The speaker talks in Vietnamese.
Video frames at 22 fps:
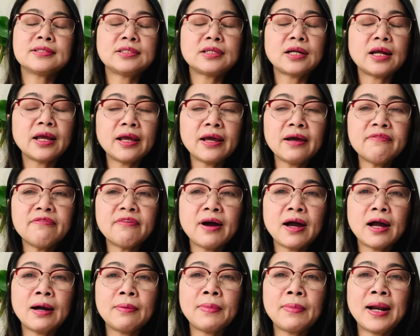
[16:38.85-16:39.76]
trẻ
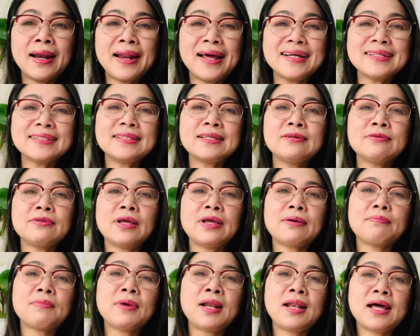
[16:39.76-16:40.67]
và ballad theo
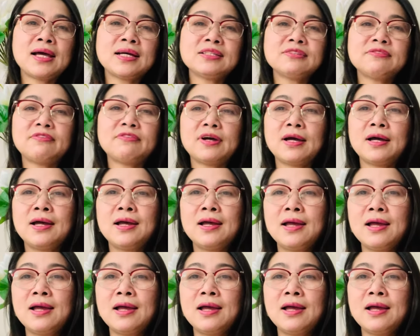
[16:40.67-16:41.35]
nhạc ballad và